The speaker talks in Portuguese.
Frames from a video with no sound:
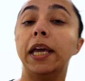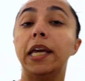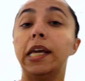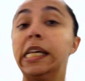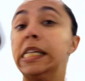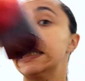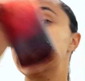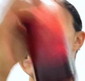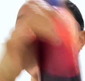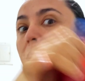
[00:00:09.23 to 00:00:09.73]

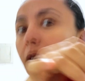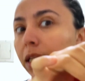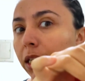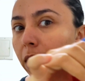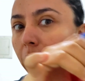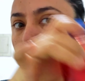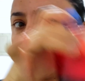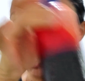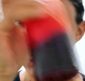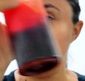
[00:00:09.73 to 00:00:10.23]
E sangue
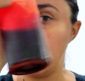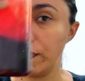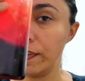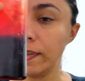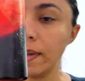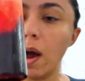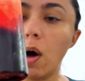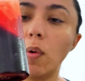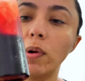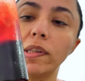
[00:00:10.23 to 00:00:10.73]

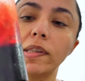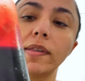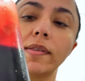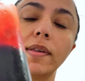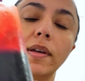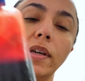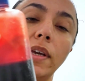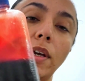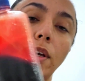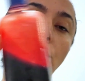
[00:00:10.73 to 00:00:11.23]
artificial. Esse
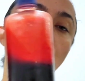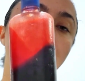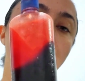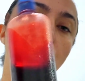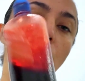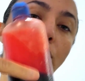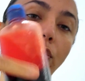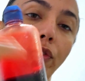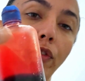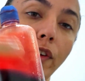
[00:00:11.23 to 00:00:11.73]
sangue aqui
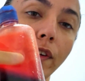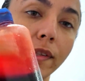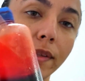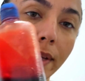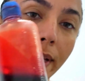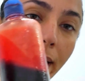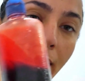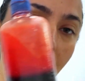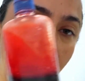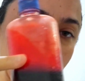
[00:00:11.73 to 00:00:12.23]
fui eu que fiz
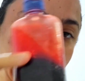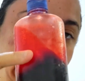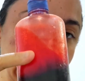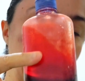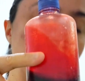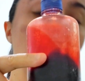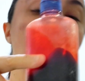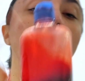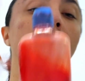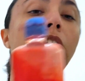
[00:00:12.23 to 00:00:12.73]
em
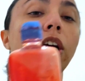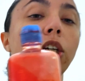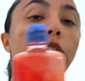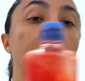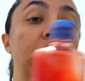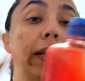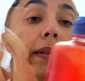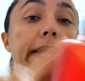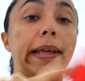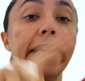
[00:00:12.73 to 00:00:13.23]
casa.
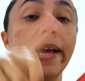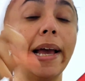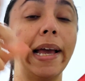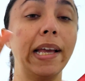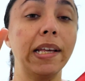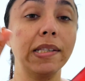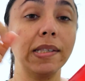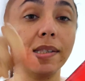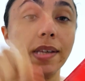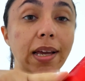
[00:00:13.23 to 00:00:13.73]
Já tem a
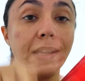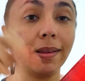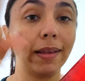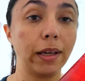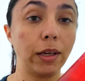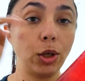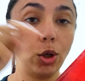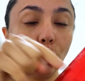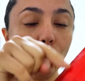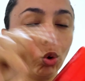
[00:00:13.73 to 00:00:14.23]

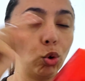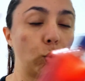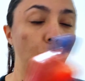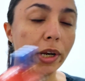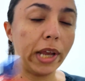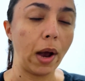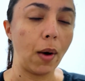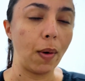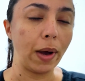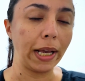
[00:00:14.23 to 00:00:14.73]
receita e o
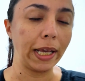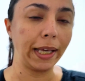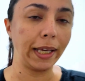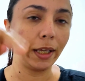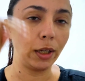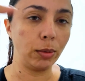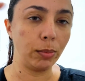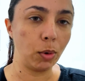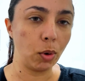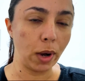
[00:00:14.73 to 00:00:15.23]
tutorial
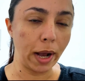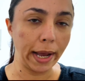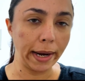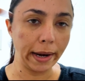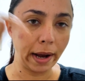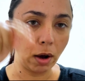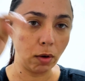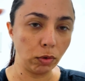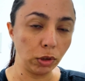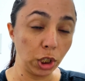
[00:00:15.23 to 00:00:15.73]
aqui no meu
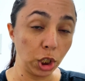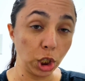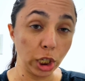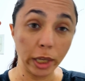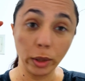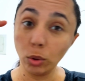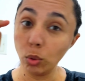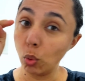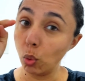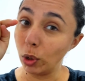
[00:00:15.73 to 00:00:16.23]
canal. Vou
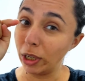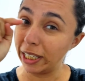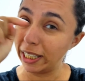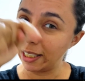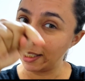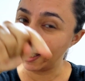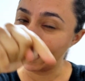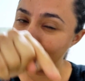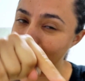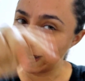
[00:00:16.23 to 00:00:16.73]
deixar o
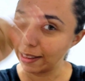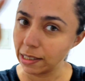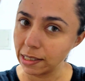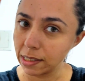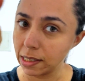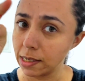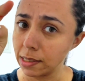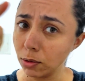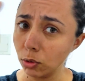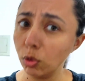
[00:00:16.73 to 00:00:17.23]
link na
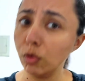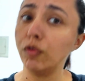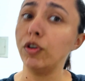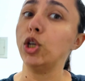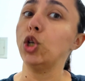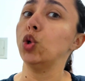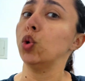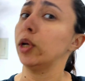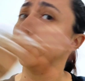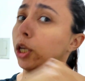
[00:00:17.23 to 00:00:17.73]
descrição do
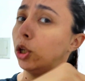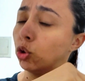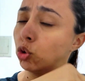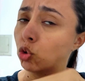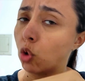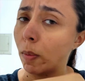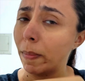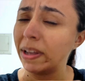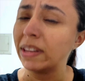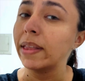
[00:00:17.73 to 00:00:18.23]
vídeo e nos
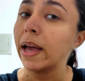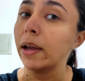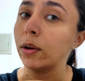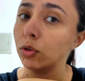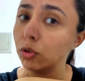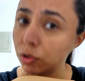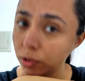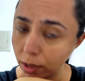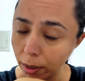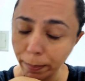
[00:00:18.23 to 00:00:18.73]

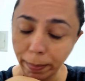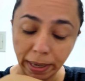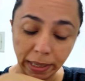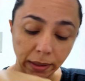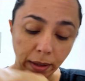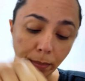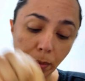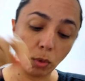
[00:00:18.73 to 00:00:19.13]
comentários também, tá